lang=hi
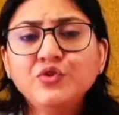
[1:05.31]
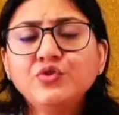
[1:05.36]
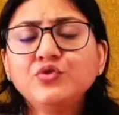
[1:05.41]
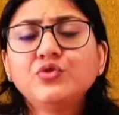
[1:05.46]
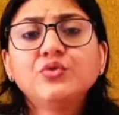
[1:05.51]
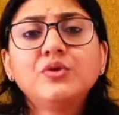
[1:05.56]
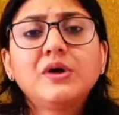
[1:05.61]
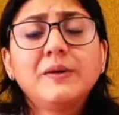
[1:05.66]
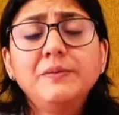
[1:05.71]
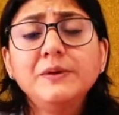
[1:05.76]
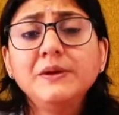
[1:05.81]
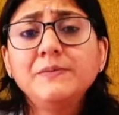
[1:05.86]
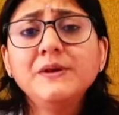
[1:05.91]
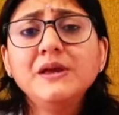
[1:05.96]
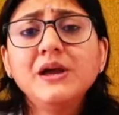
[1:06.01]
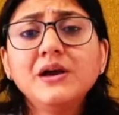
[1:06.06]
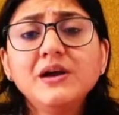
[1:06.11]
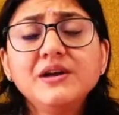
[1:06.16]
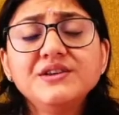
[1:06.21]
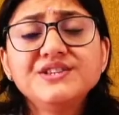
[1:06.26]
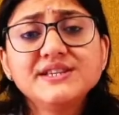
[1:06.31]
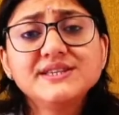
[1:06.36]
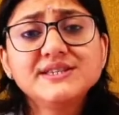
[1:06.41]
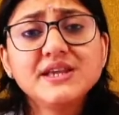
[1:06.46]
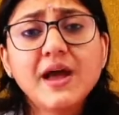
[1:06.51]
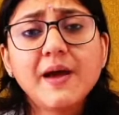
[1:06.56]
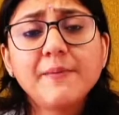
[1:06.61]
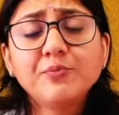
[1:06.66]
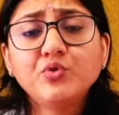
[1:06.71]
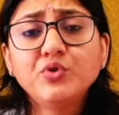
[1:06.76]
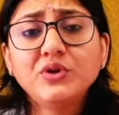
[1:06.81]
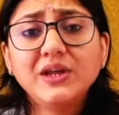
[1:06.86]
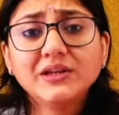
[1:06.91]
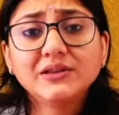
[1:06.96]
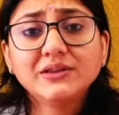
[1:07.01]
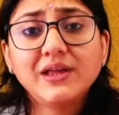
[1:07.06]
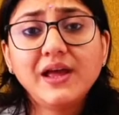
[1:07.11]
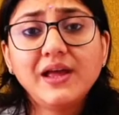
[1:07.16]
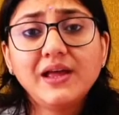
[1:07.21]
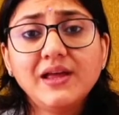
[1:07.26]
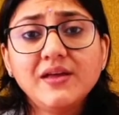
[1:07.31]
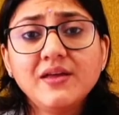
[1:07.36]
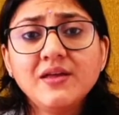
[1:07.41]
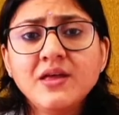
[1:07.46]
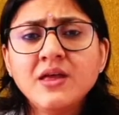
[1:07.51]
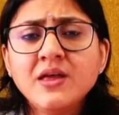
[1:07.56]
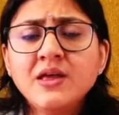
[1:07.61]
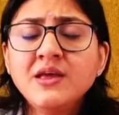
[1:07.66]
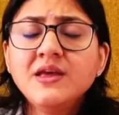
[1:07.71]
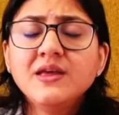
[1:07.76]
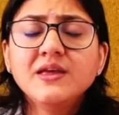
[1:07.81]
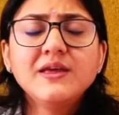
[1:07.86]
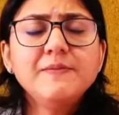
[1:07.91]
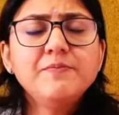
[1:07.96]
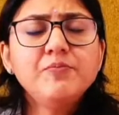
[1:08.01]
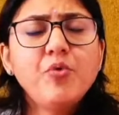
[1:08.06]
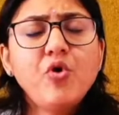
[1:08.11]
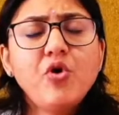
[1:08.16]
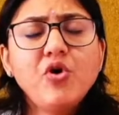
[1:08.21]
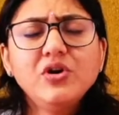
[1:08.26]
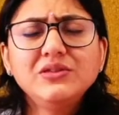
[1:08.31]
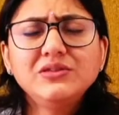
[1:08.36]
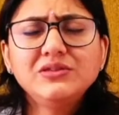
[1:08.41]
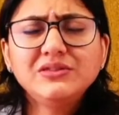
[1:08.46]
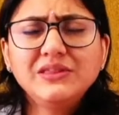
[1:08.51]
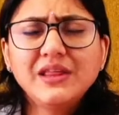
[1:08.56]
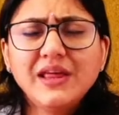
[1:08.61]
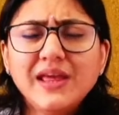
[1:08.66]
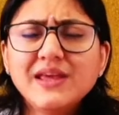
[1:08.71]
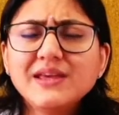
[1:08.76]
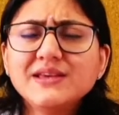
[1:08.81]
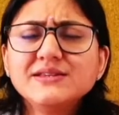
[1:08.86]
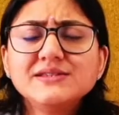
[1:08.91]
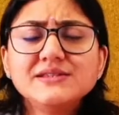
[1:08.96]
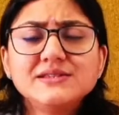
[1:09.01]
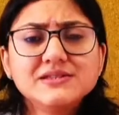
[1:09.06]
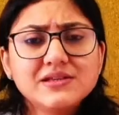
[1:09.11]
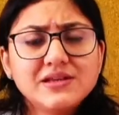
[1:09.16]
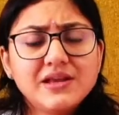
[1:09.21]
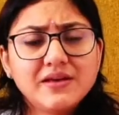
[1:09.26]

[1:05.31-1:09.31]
तो कभी भी अगर जैसे आपको लगता है कि बहुत तेज